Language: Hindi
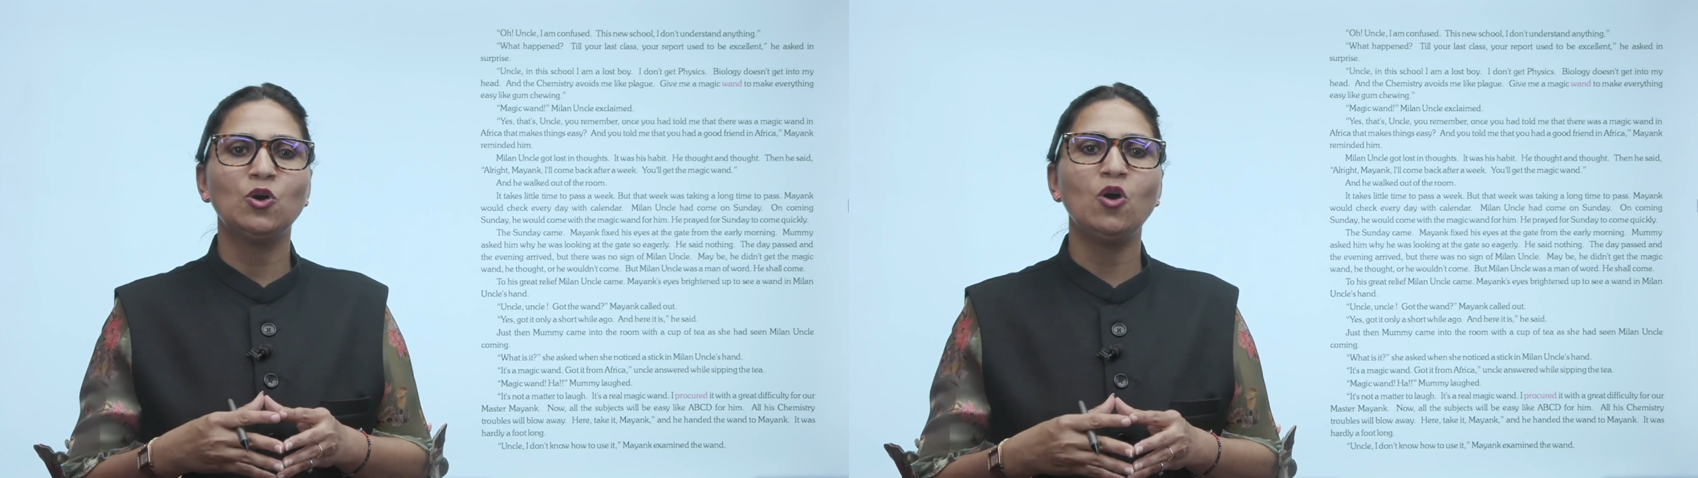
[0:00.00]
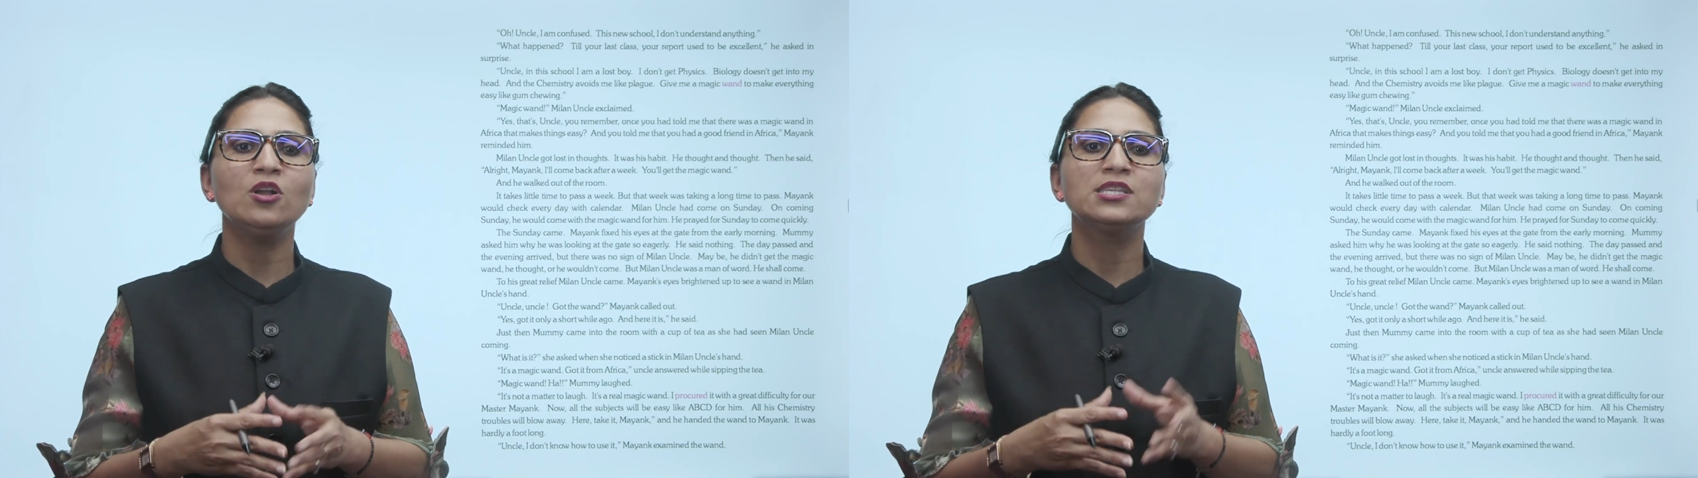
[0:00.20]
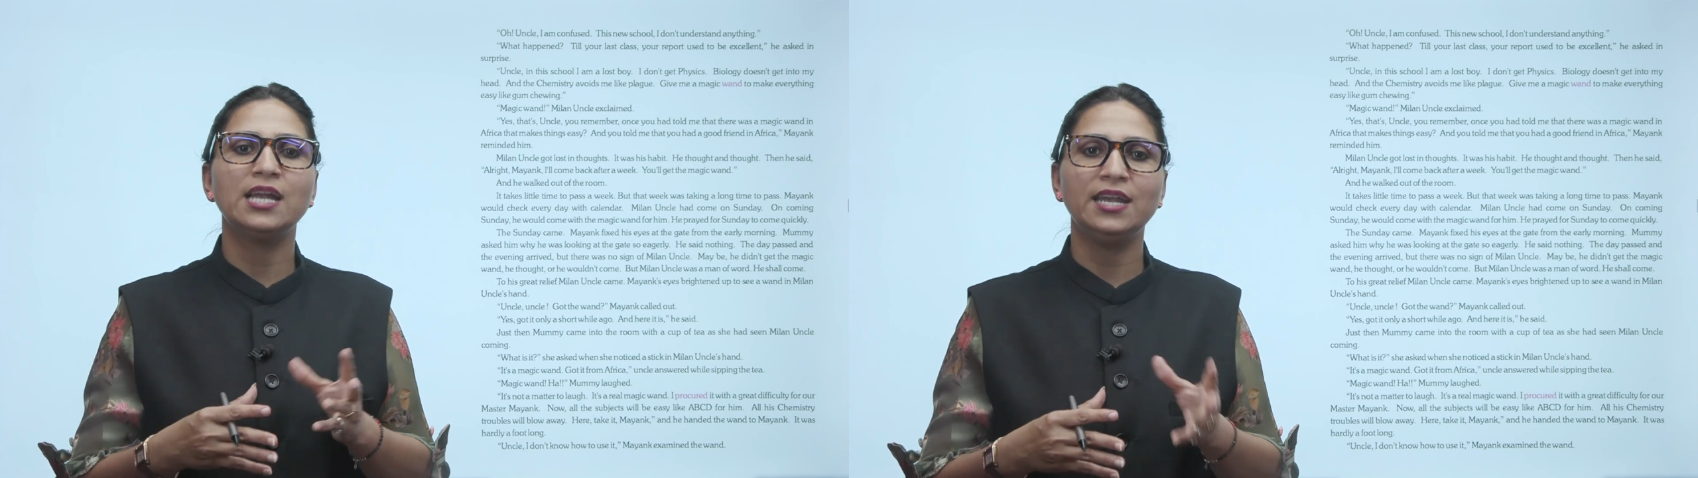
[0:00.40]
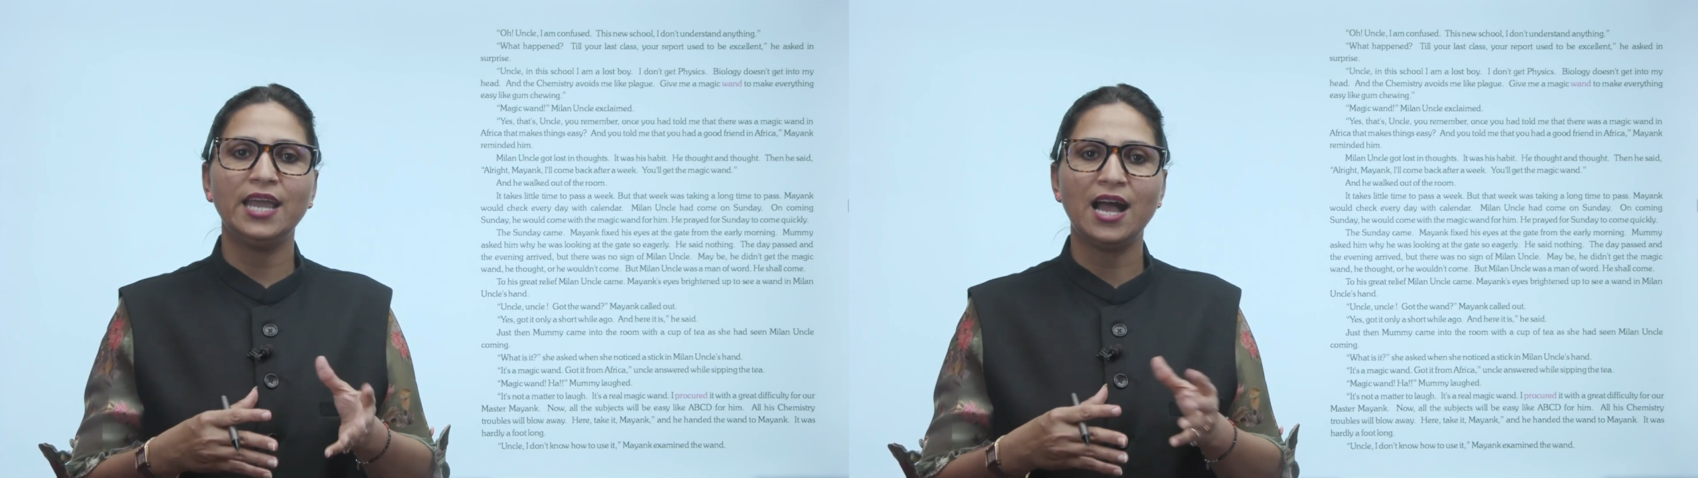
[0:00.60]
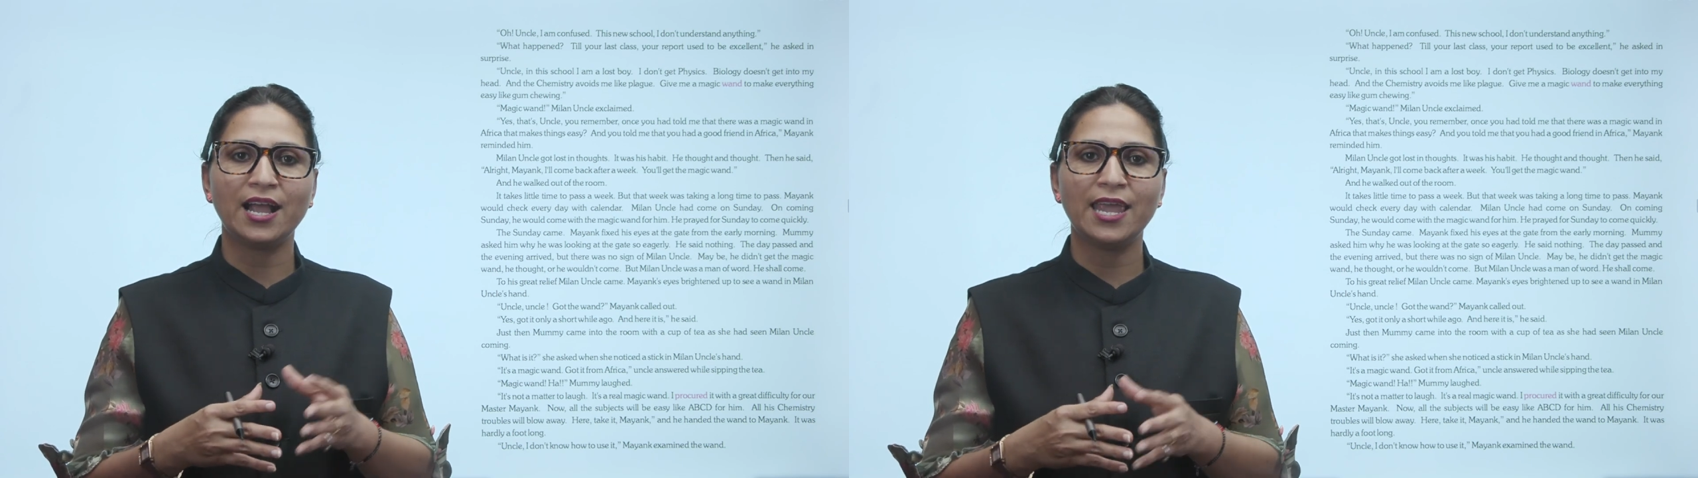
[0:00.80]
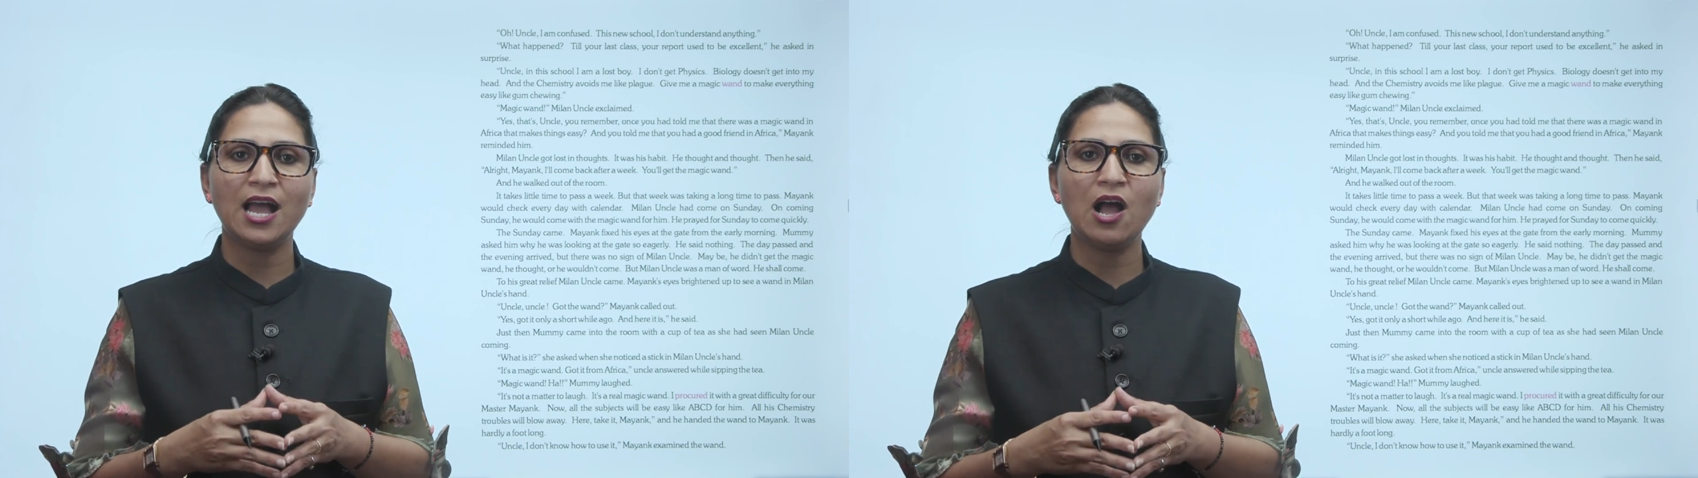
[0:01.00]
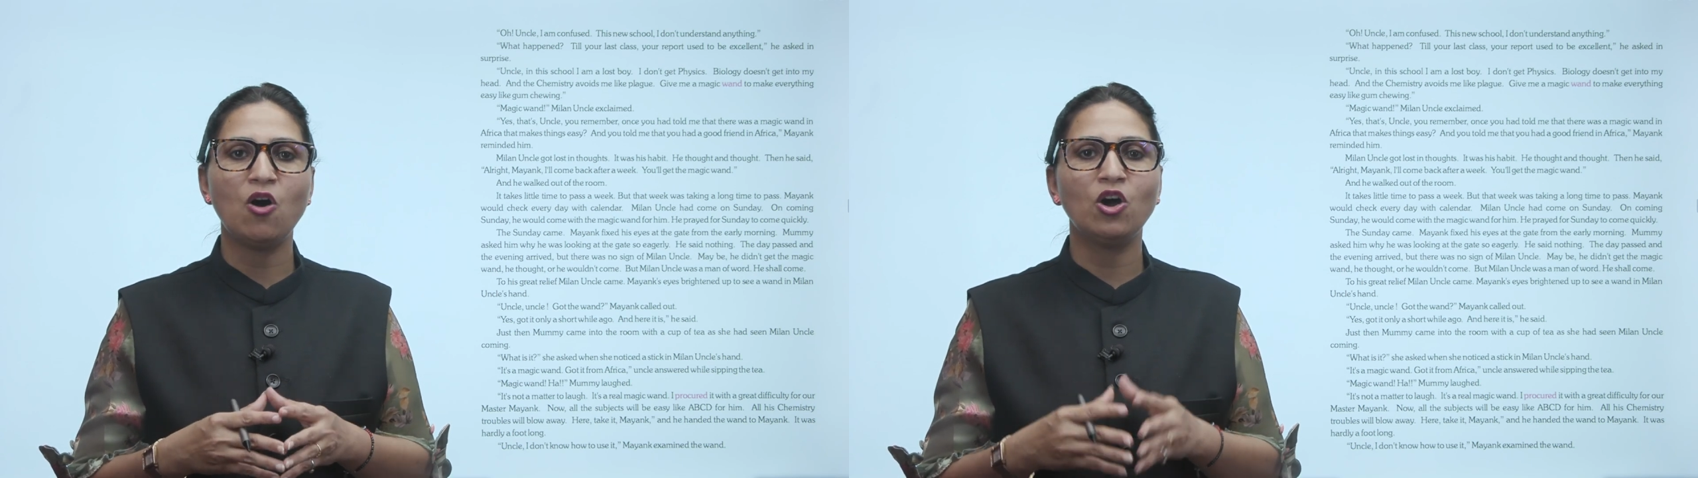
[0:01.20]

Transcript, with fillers: तो संडे आ गया